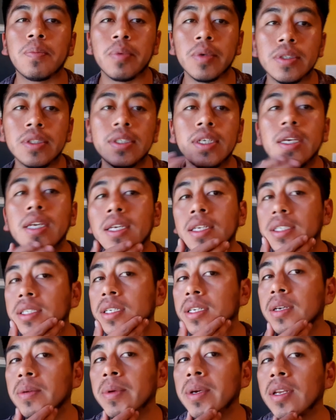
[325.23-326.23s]
pues sí,
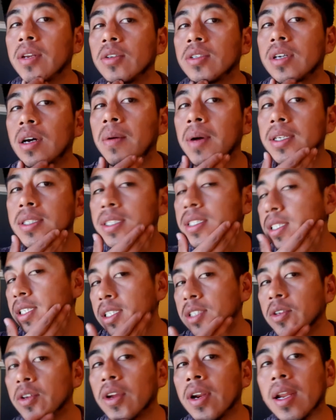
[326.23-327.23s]
se ven los avances,
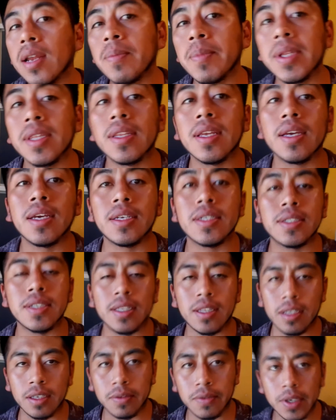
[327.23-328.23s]
estoy realmente
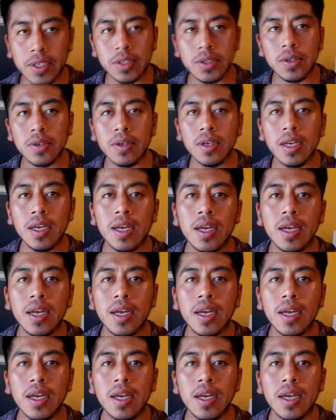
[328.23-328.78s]
satisfecho.